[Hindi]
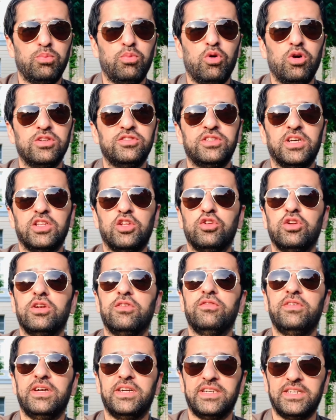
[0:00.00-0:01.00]
बहुत ज़्यादा उन्होंने
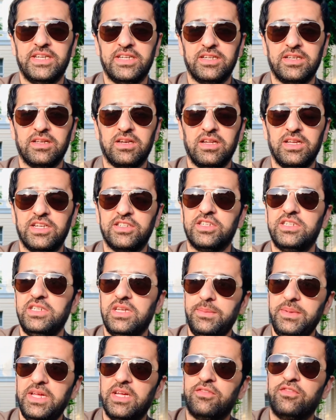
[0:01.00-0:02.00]
वेट गेन कर लिया अच्छा ये
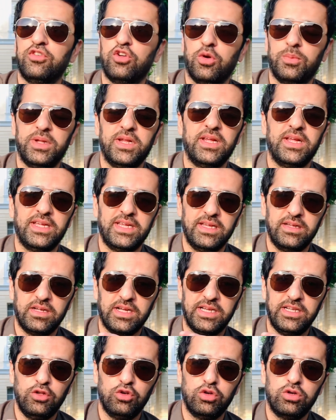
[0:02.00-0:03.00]
भी एक फिनमिना है कि
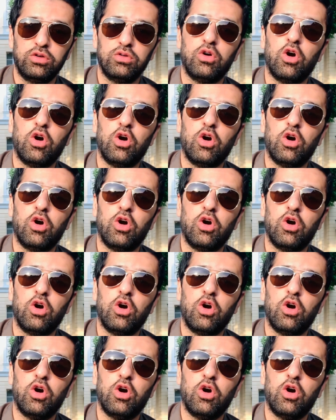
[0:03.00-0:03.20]
कई लोग